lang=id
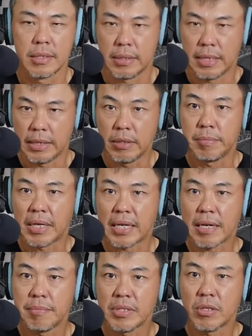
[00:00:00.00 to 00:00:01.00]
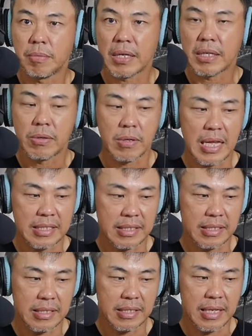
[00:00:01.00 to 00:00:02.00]
ya ini mereka mencoba Kyo
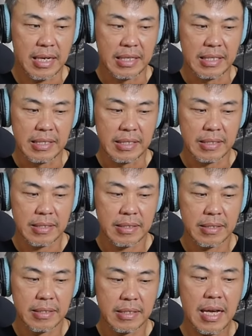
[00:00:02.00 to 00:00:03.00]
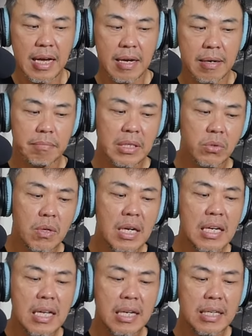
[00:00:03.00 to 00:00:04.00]
Classic 3 ini ya masuk
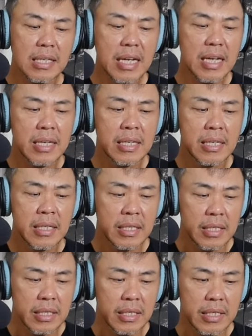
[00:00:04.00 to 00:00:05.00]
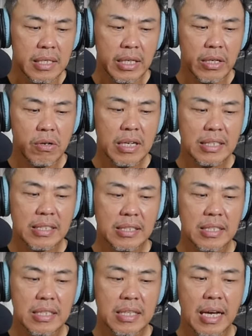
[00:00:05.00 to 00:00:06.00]
akal karena Kyo Classic
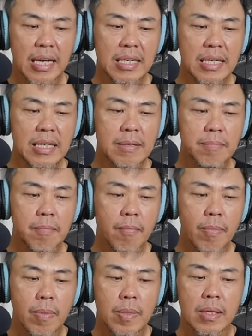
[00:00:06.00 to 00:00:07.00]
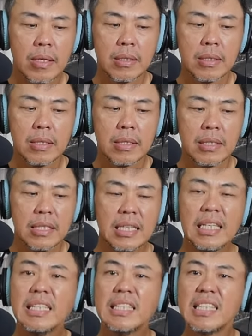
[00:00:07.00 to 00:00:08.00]
3 ini
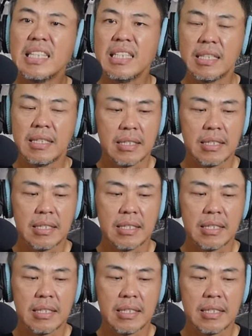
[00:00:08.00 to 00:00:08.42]
easy